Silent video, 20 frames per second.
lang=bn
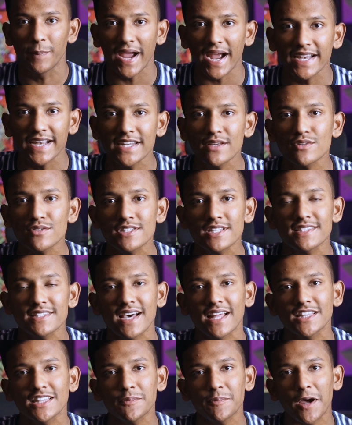ব্যাড নিউজটি
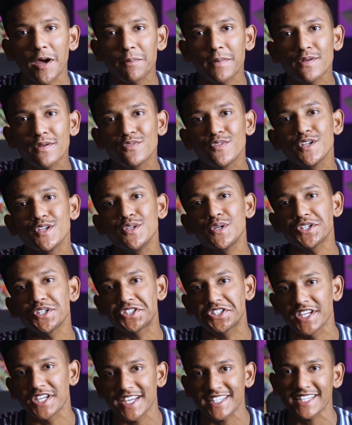জানতে পারবেন ভিডিও
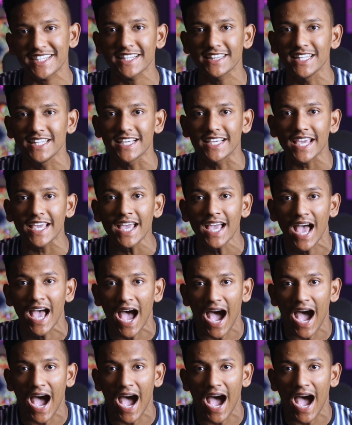শেষের দিকে